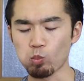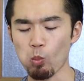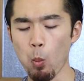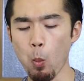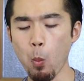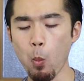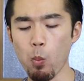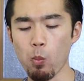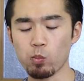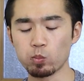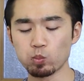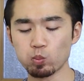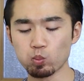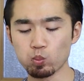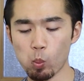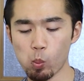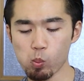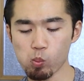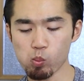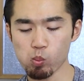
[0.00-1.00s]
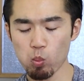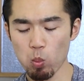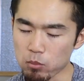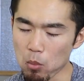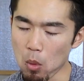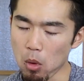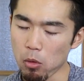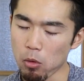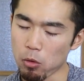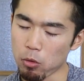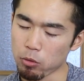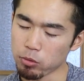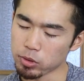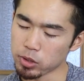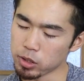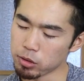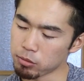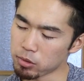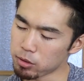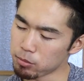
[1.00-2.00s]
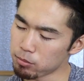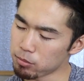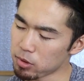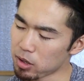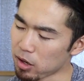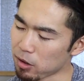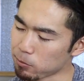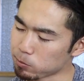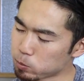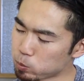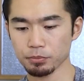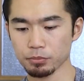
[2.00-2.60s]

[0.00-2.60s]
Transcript: うんこれはうまい